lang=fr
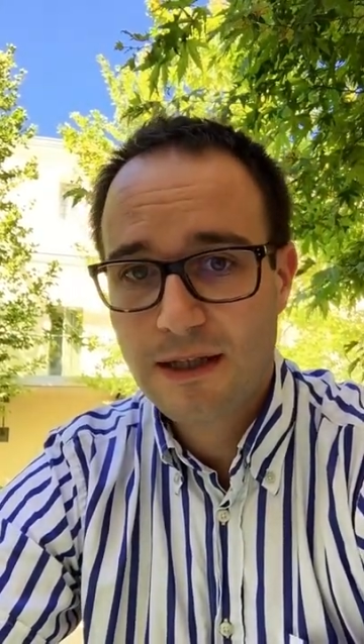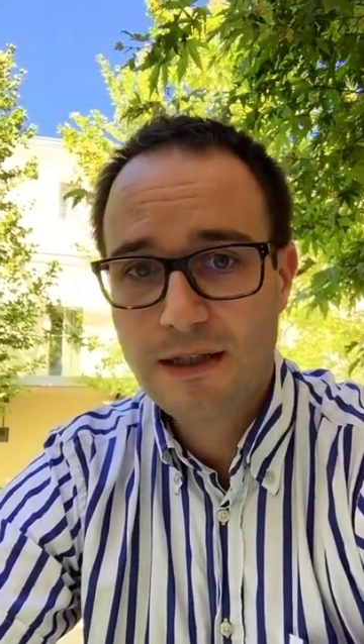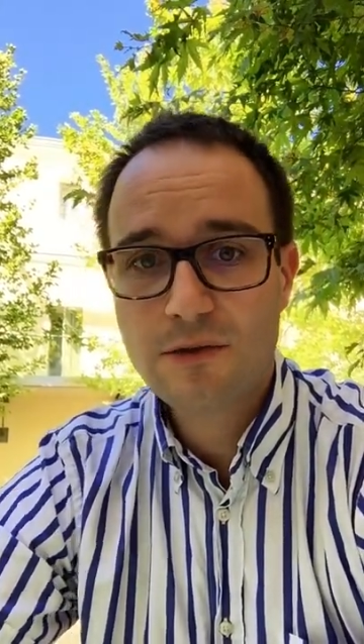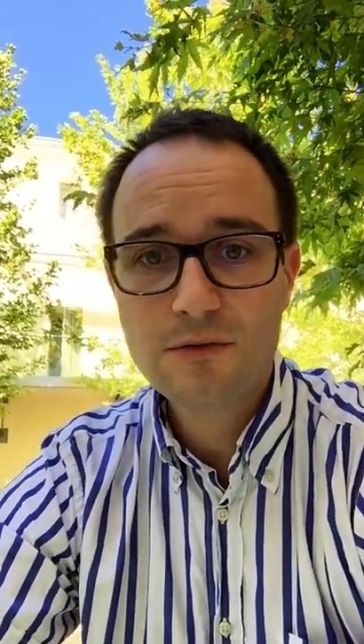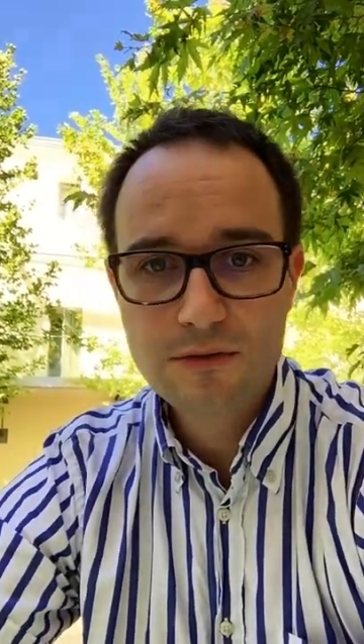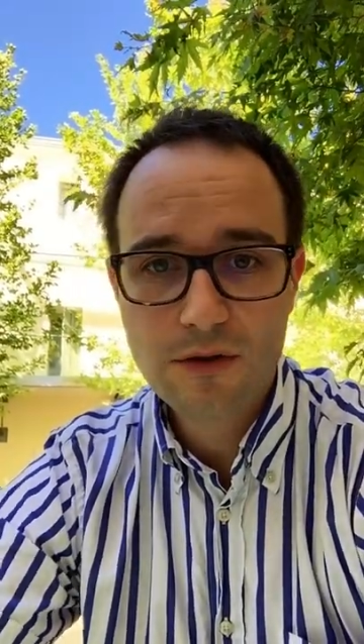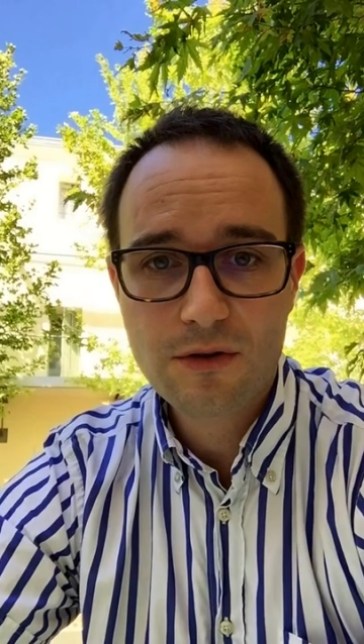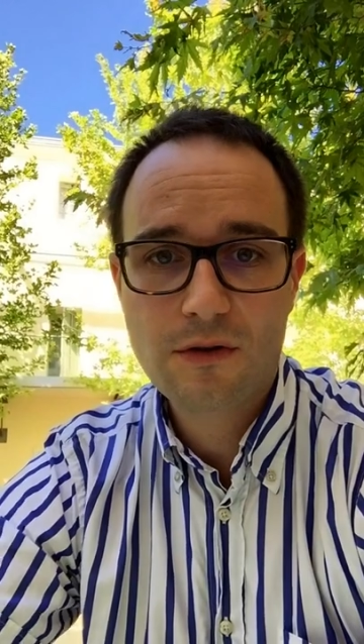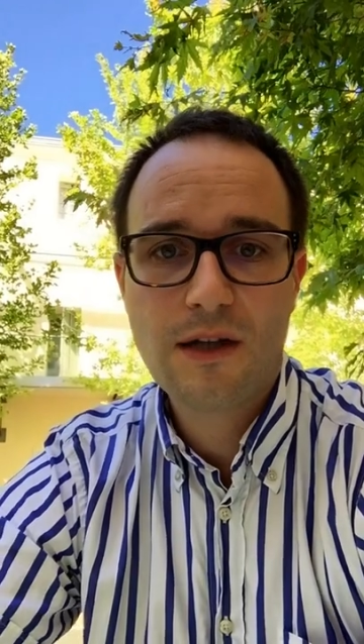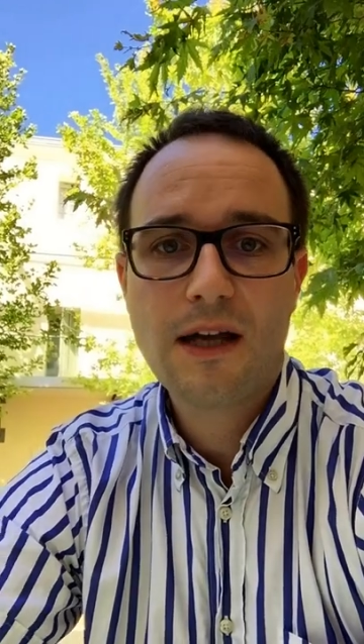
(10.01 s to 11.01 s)
et donc dans
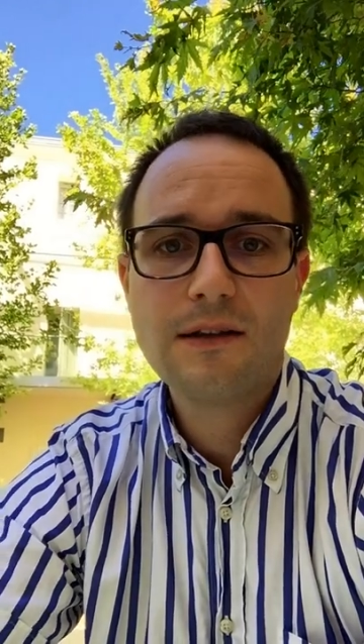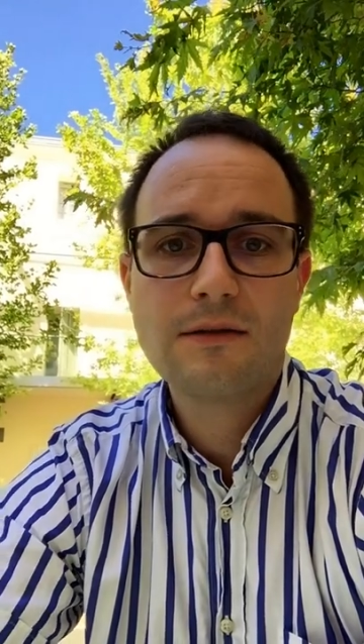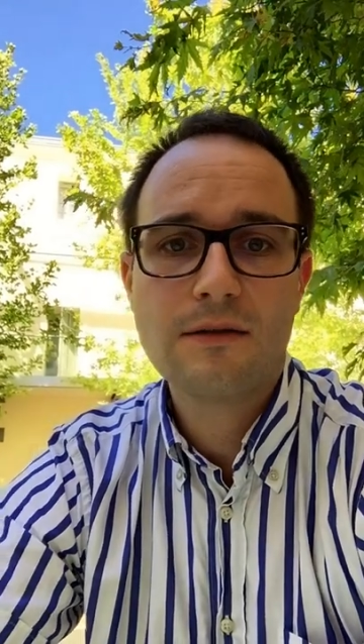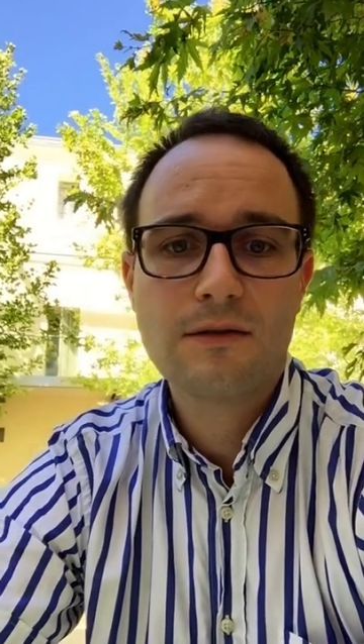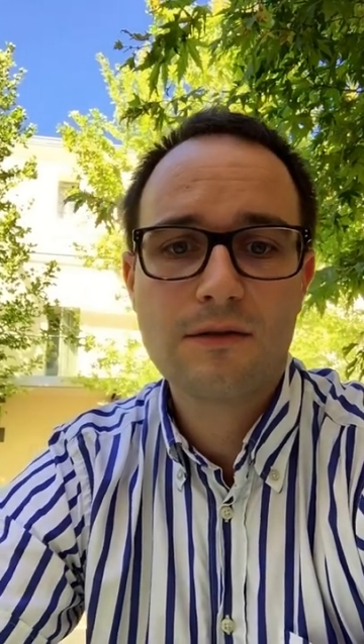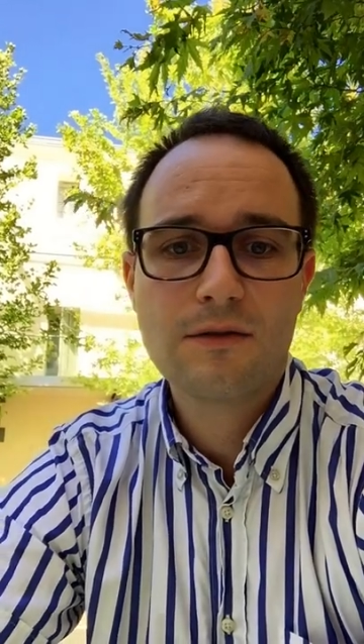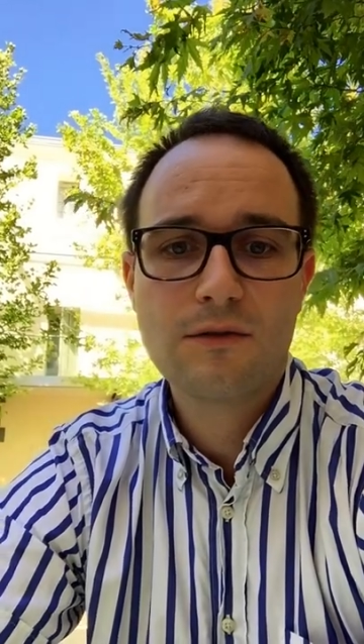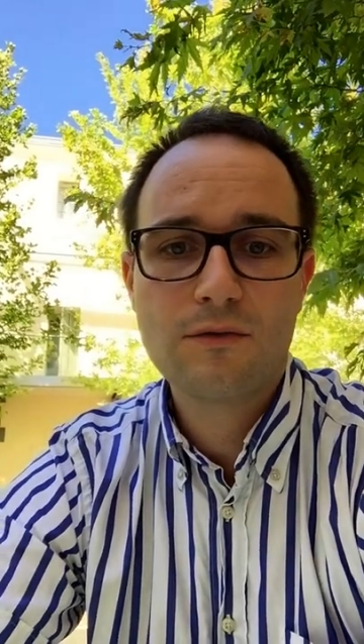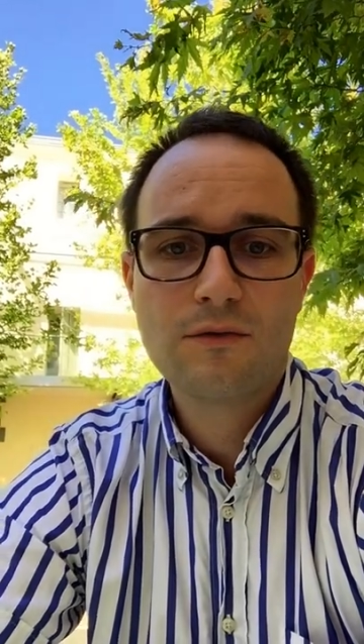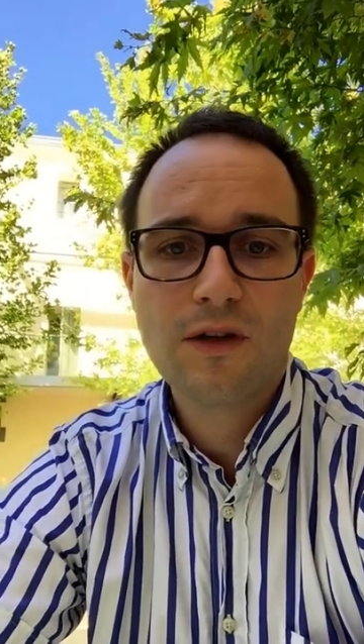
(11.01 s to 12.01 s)
ce cadre,
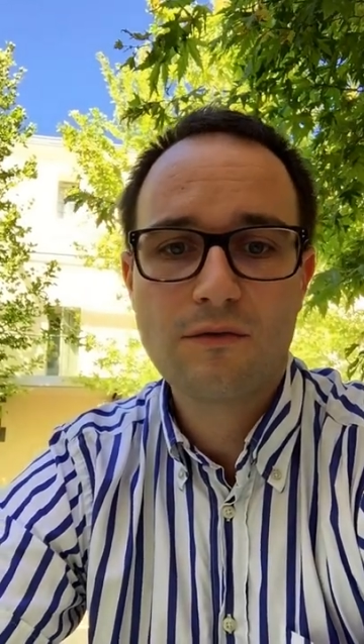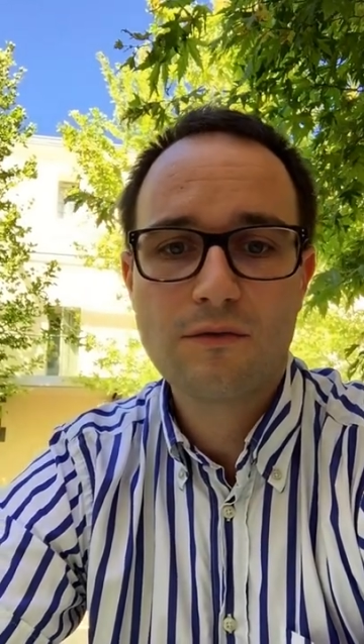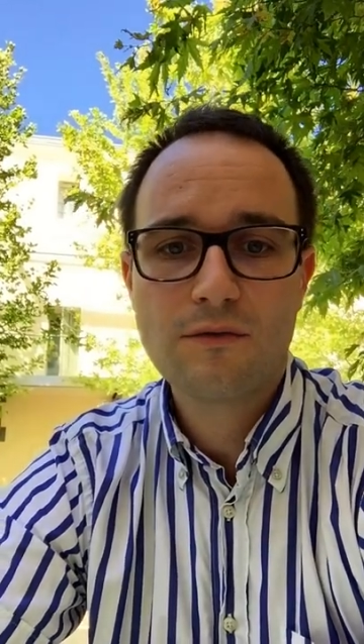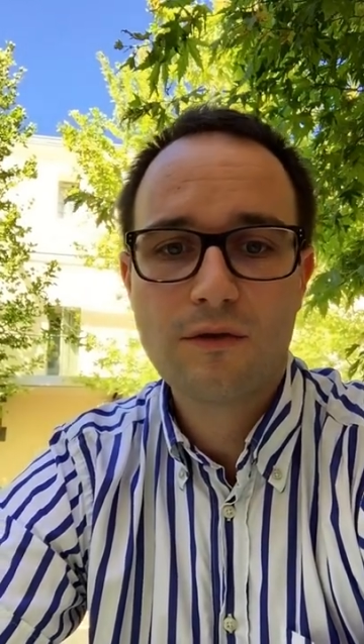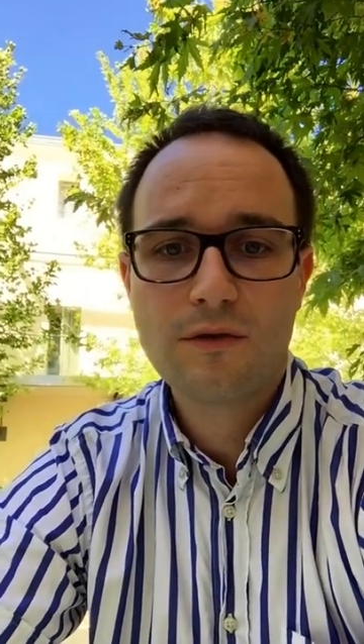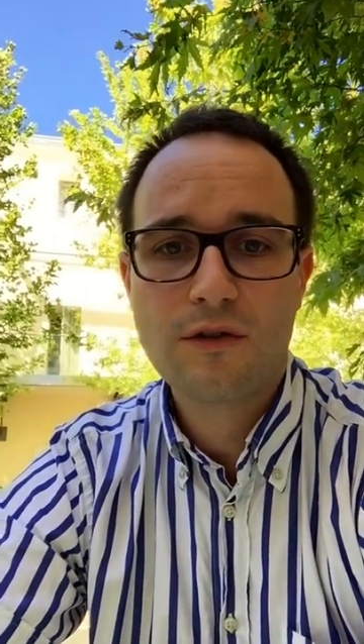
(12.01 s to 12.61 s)
nous avons